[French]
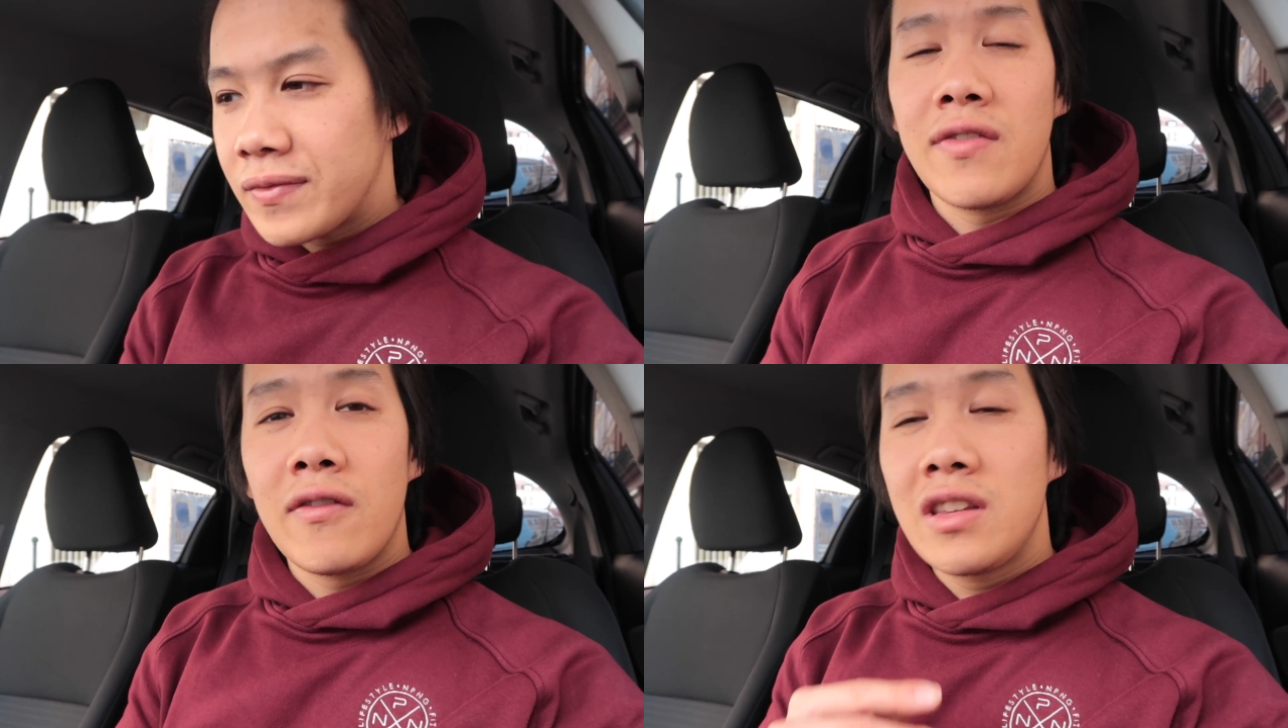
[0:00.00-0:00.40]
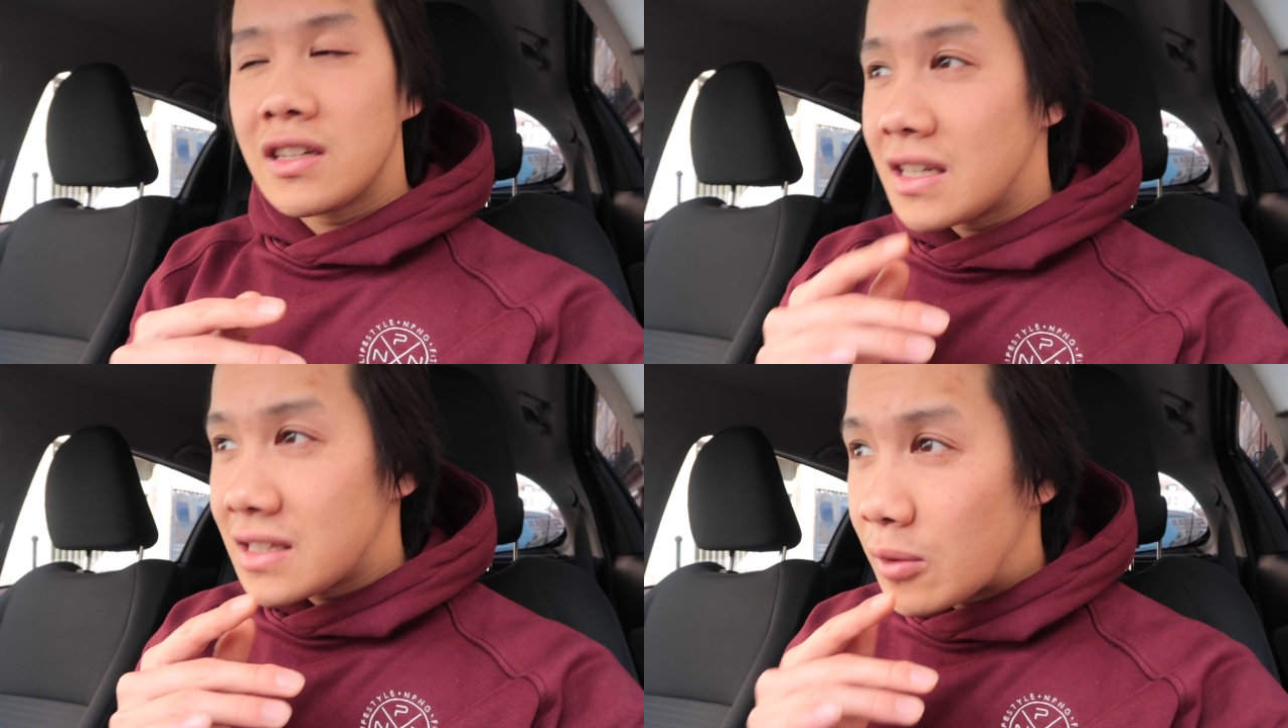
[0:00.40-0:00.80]
Et je vais vous
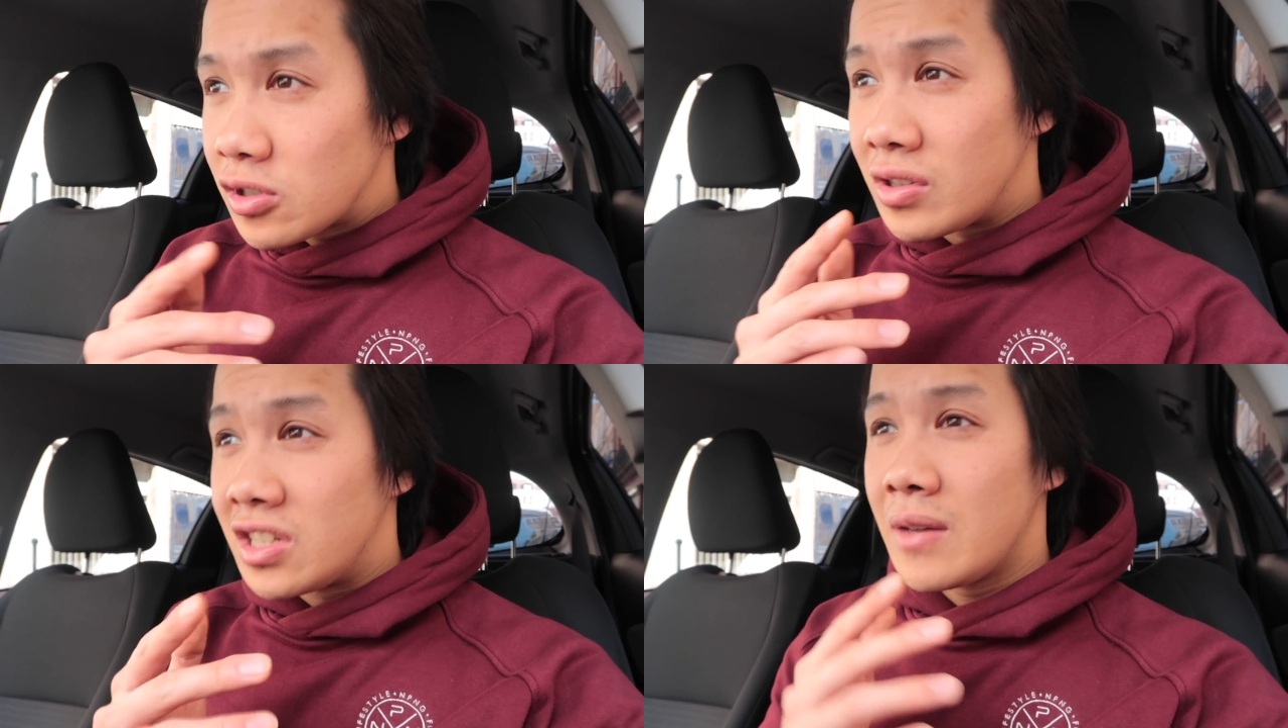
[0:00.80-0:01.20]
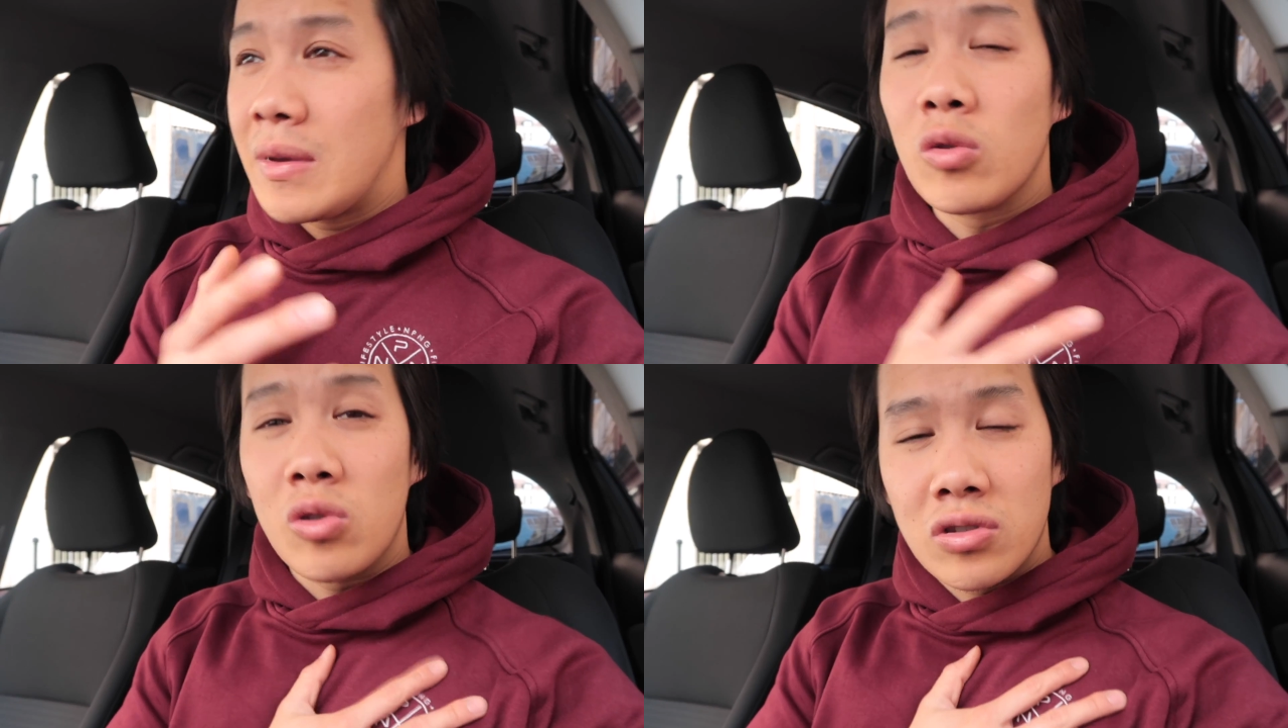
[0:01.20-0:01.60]
dire sincèrement, je n'ai
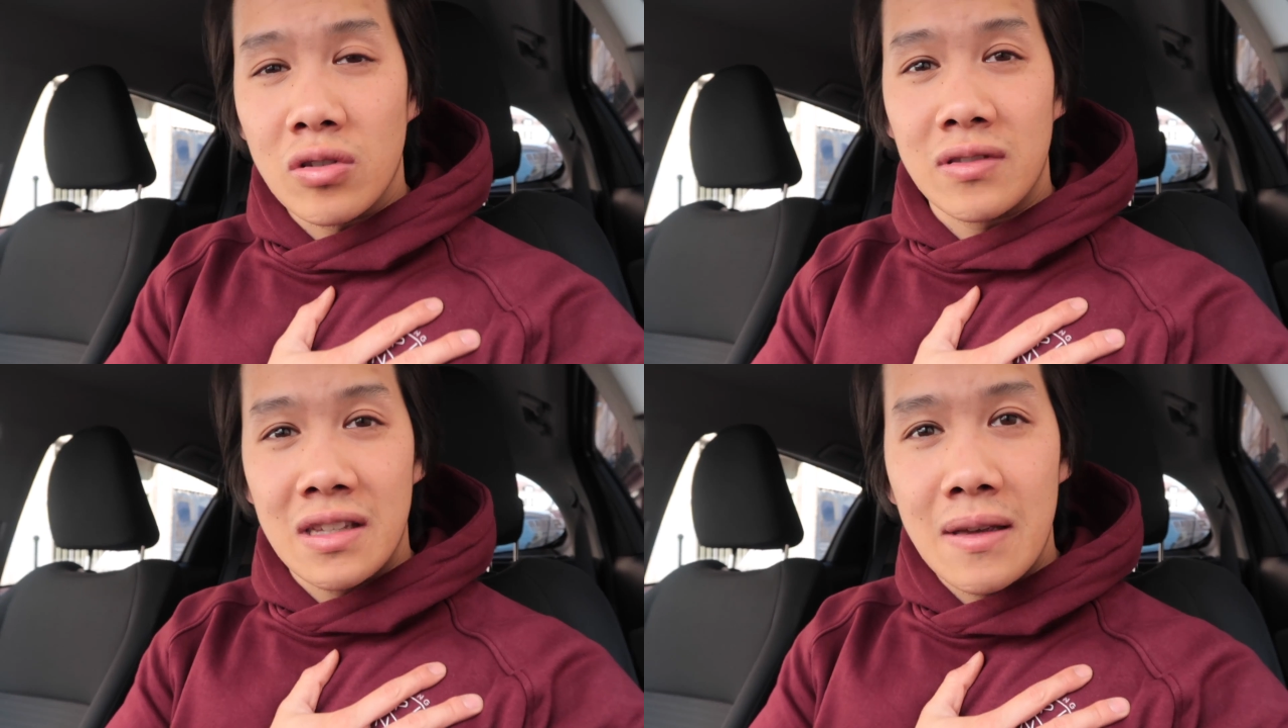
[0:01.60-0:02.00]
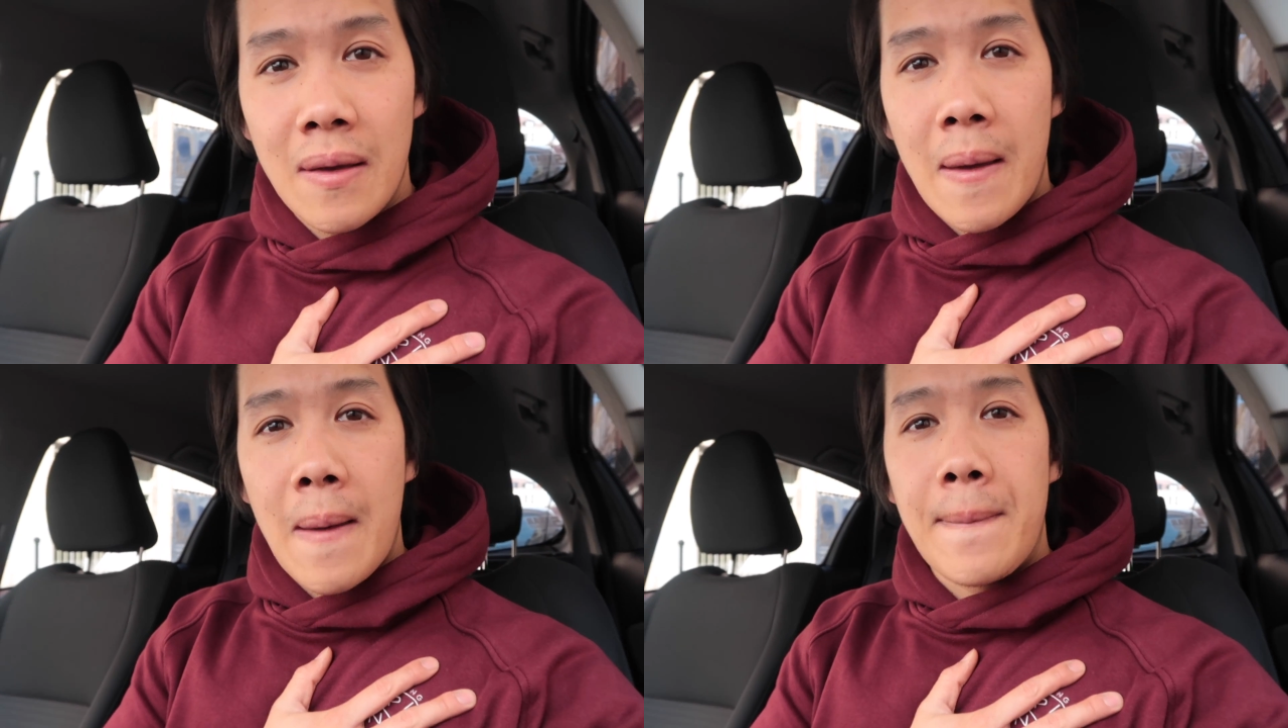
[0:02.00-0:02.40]
jamais autant senti
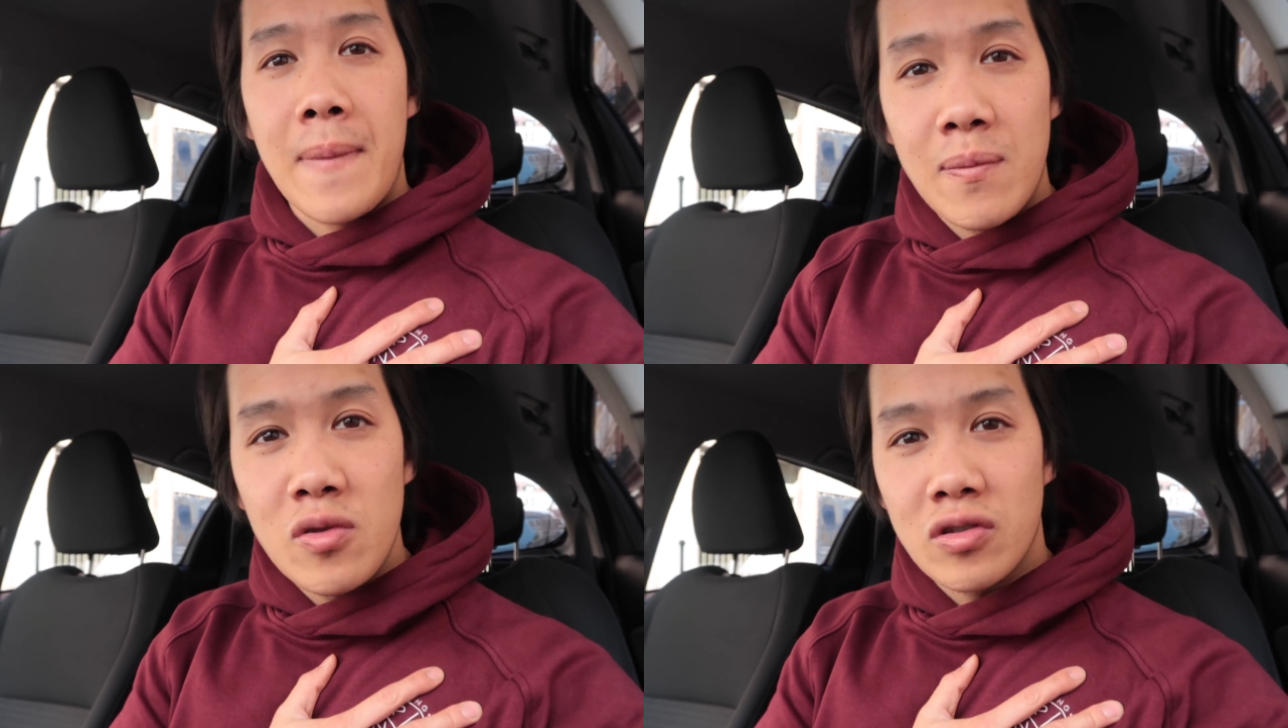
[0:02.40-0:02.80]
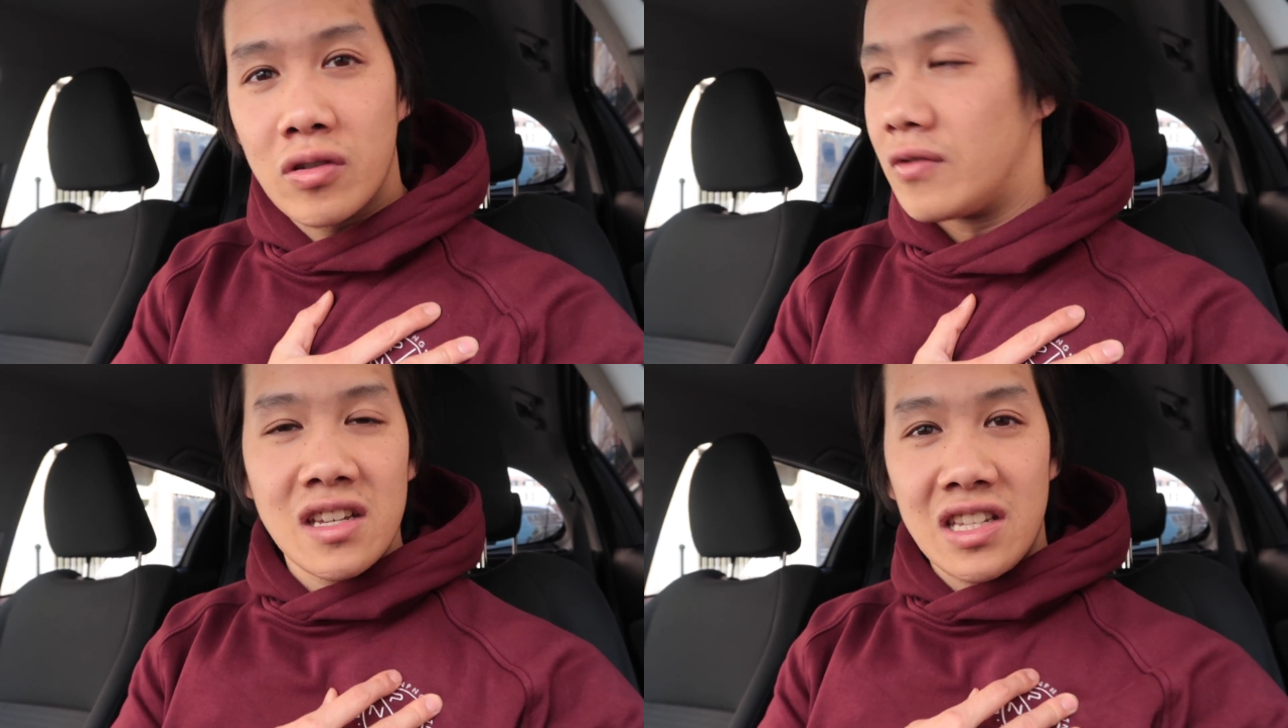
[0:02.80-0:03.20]
mes muscles.